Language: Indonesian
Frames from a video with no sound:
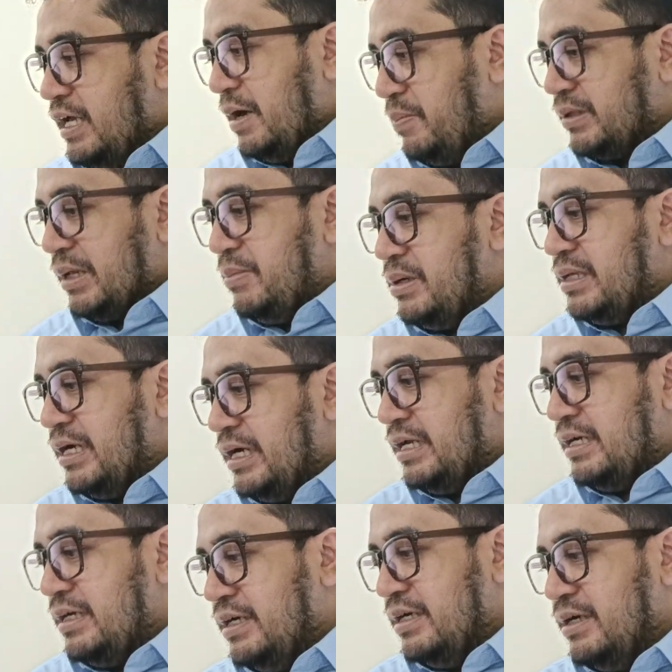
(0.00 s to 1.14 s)
Yang pertama
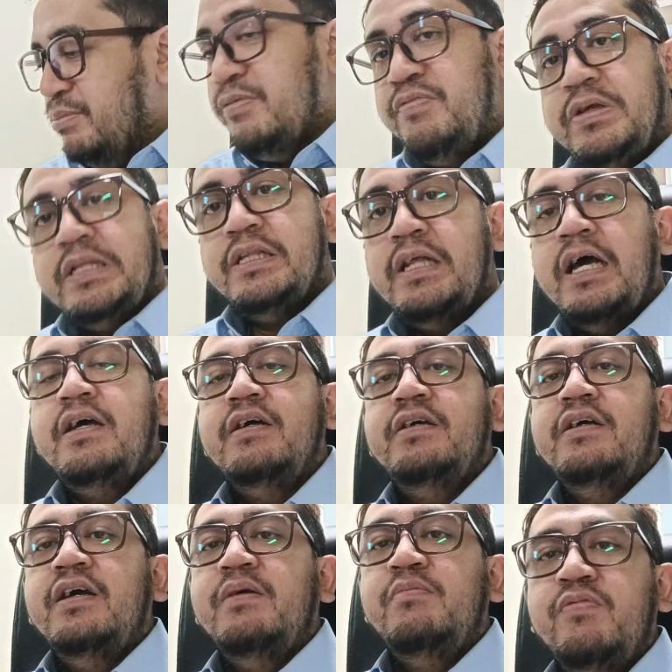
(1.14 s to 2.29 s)
jangan e, memfitnah
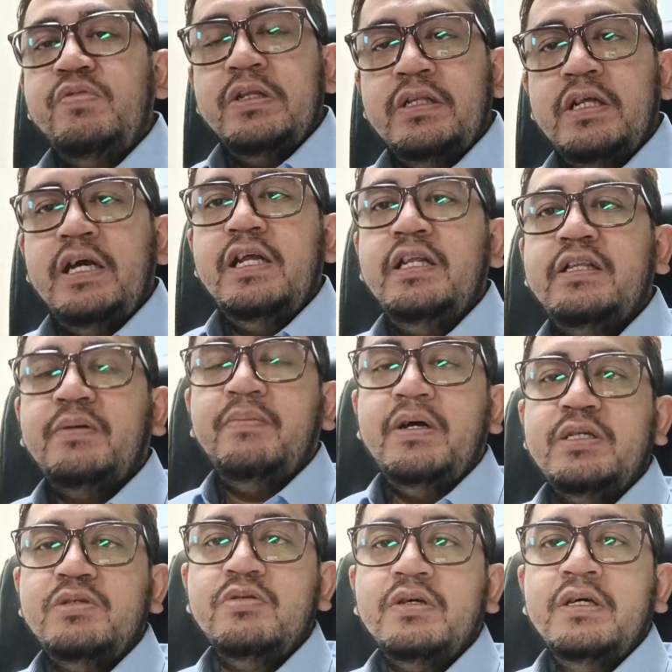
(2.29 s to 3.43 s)
ya, memfitnah ini
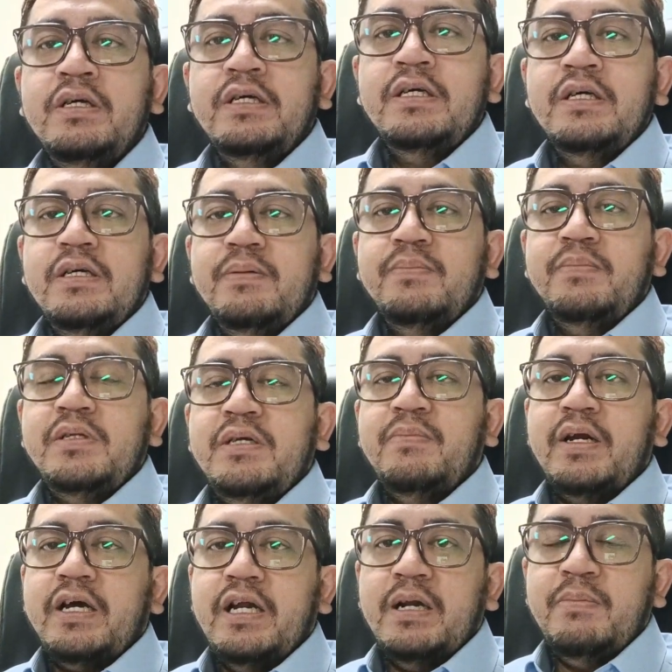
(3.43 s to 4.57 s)
termasuk
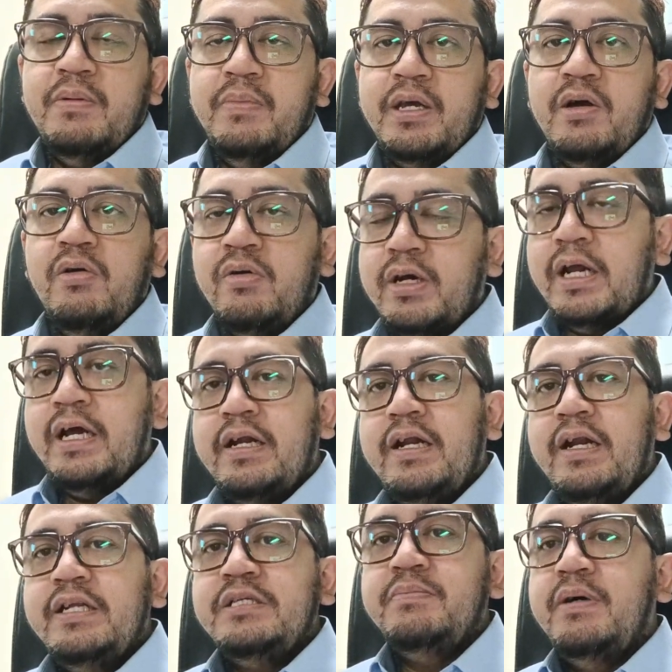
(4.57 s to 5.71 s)
mencemarkan nama baik orang
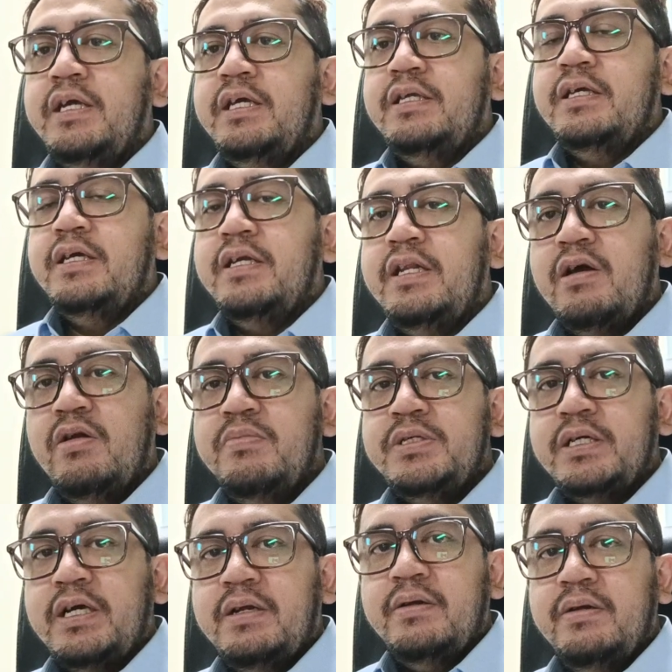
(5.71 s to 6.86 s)
dan lain sebagainya. Jadi kalau
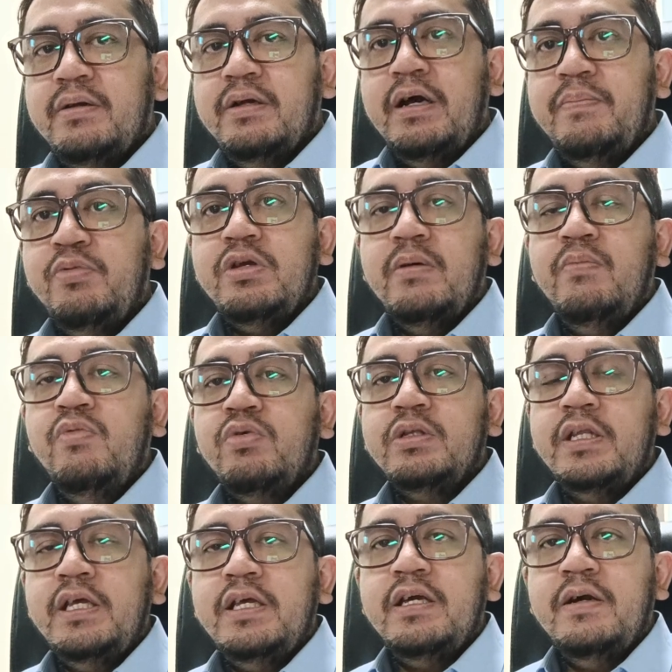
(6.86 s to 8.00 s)
misalkan nggak punya
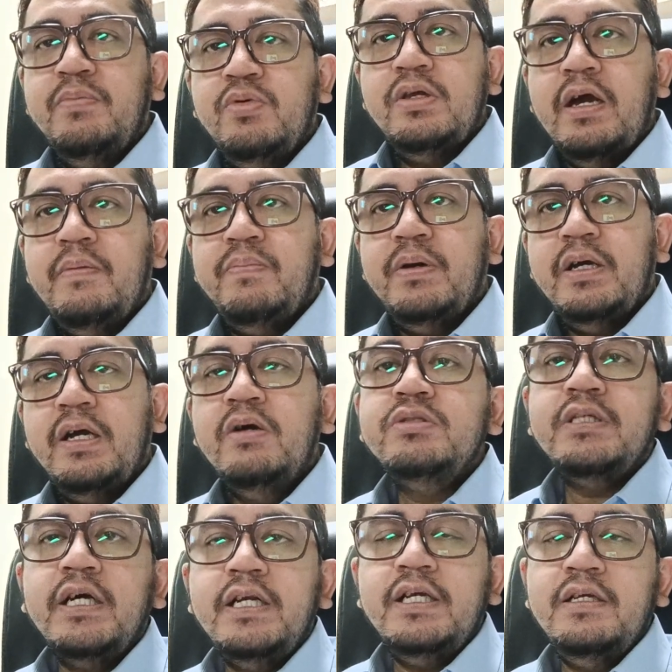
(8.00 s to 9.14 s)
bukti, nggak punya apa, nggak
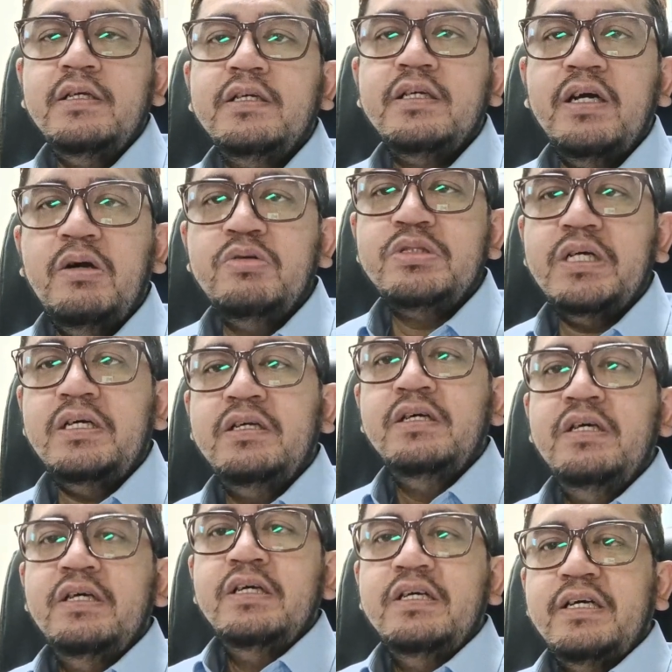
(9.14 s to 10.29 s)
usah deh, nggak usah
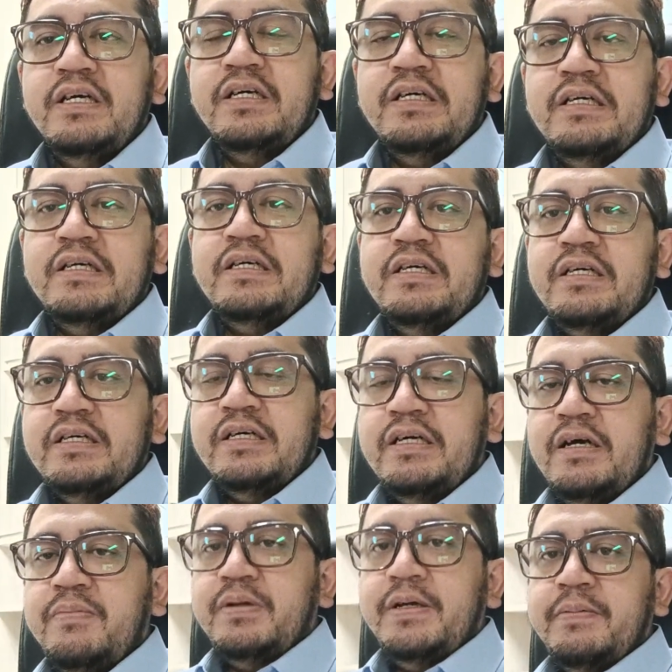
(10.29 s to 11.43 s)
eh,
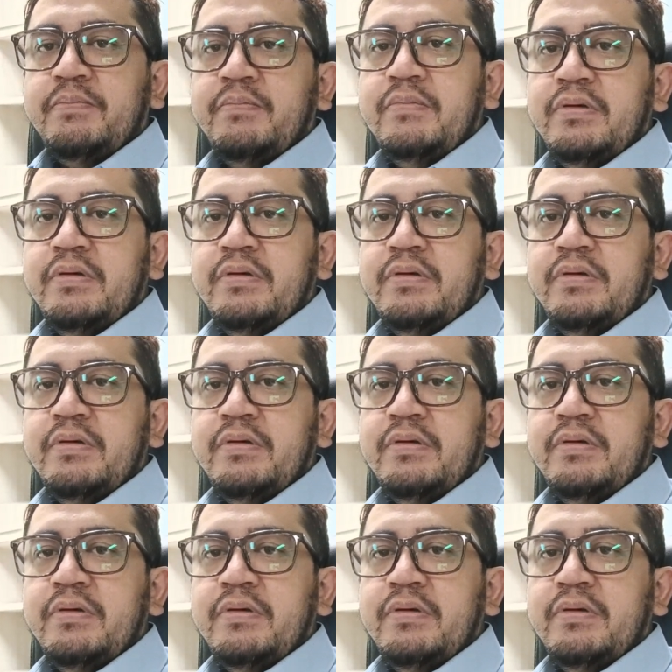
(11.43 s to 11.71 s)
apa